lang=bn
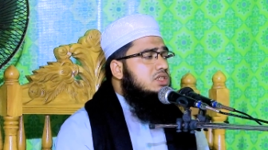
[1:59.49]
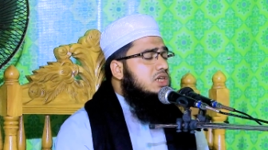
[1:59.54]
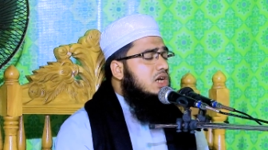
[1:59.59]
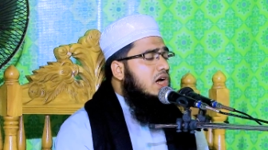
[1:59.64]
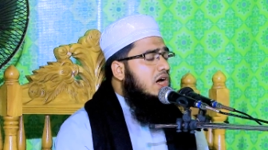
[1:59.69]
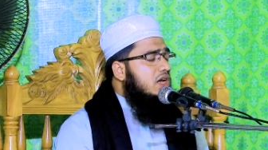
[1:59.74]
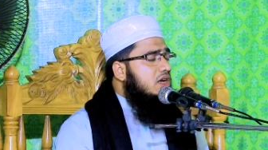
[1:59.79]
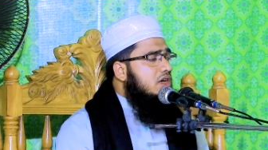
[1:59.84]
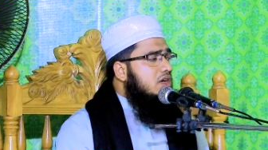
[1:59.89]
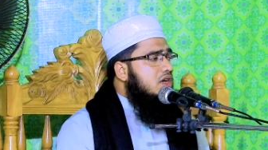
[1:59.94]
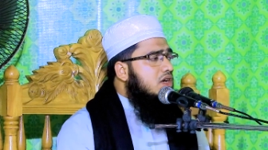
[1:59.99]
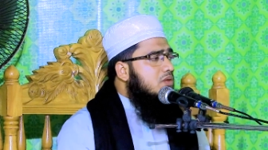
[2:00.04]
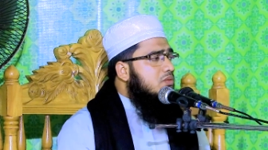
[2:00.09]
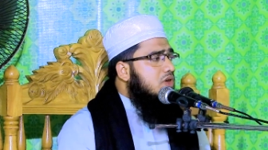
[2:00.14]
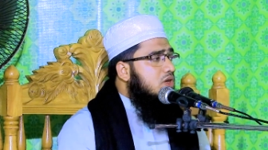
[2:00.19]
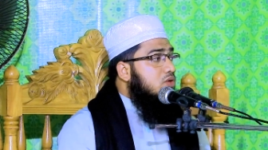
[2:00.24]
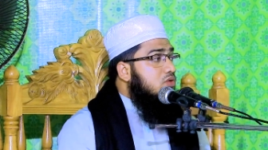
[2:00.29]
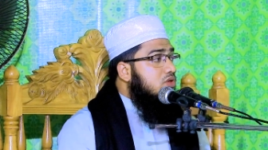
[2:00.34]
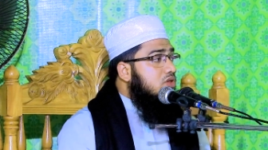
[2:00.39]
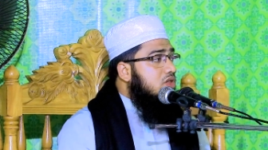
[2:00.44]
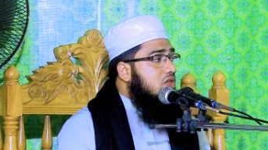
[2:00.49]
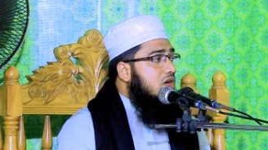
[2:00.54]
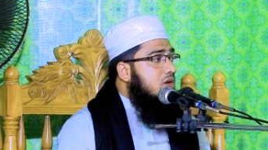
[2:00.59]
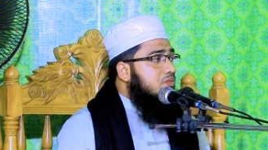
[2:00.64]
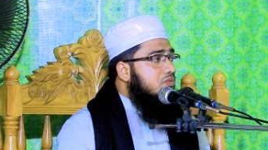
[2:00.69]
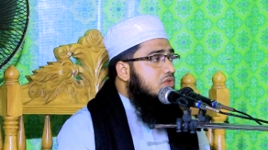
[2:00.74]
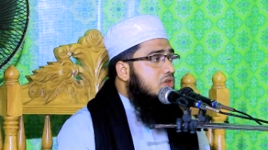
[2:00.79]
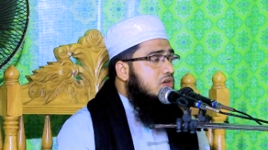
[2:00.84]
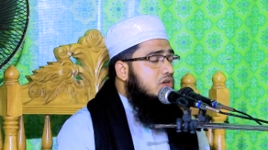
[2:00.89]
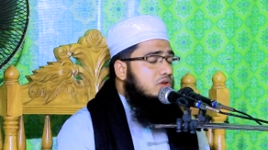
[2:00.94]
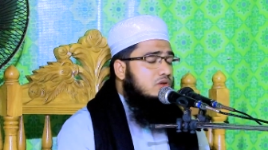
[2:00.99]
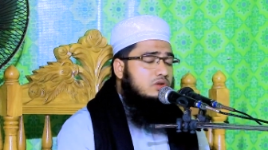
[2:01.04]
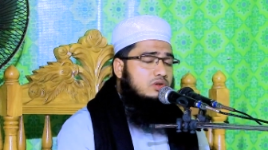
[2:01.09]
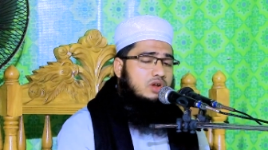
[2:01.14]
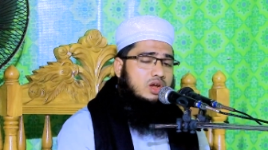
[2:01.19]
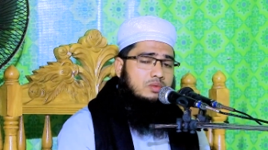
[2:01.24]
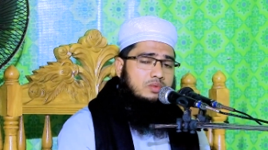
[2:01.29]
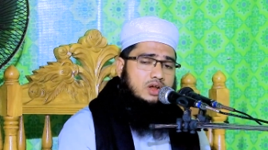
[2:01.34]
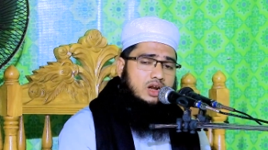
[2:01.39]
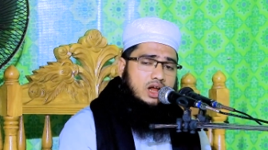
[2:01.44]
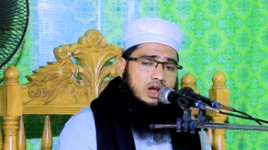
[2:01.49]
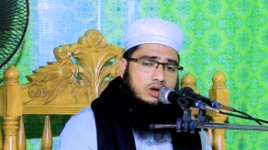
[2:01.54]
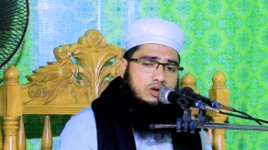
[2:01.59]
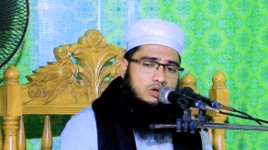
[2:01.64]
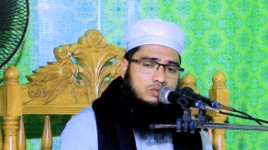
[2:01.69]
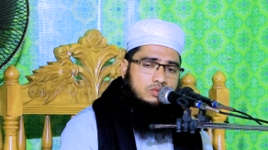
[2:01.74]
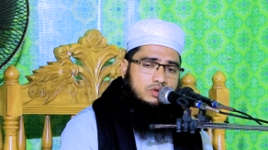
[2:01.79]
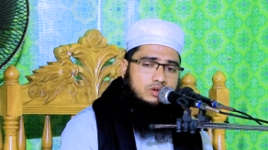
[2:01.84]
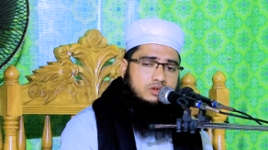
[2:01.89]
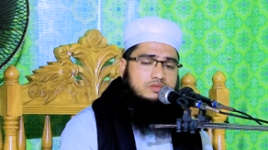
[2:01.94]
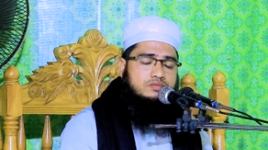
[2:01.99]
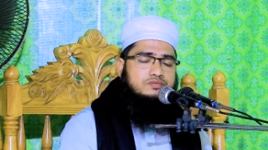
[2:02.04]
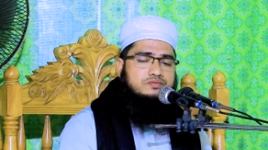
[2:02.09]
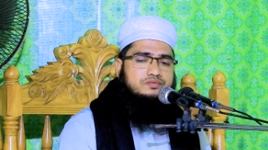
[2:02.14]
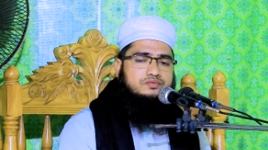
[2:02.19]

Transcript: জাহান্নামের উত্থাপ থেকে হলো আমার আগমন